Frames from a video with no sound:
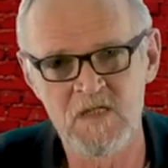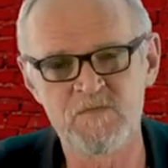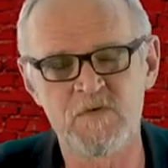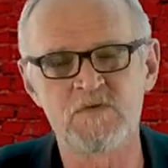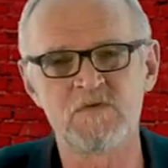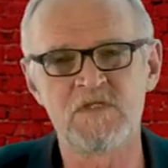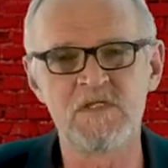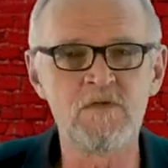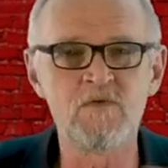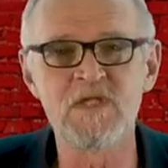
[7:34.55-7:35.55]
spośród
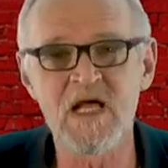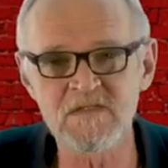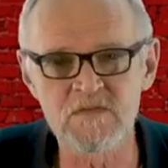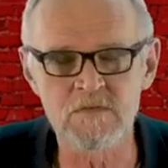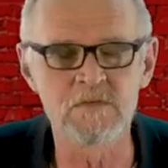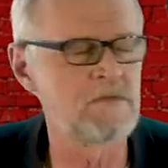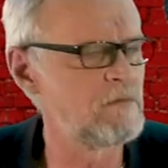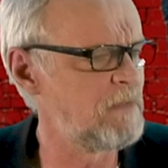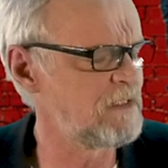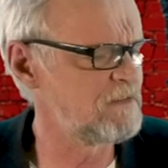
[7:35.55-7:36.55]
kilkunastu
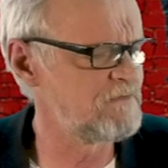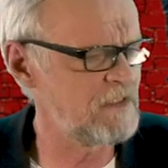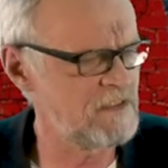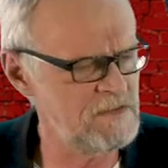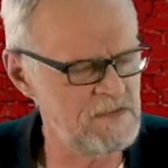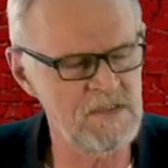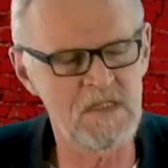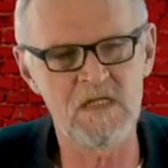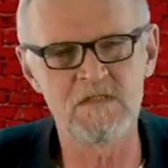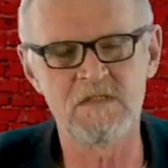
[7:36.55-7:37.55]
bardzo
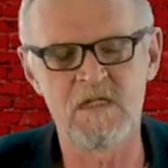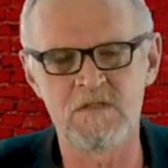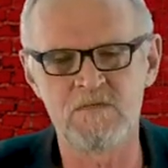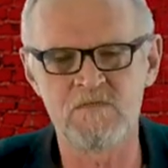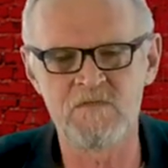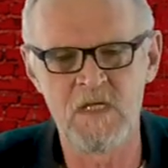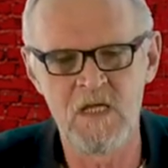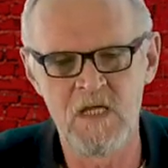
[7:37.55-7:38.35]
wyrazistych kandydatów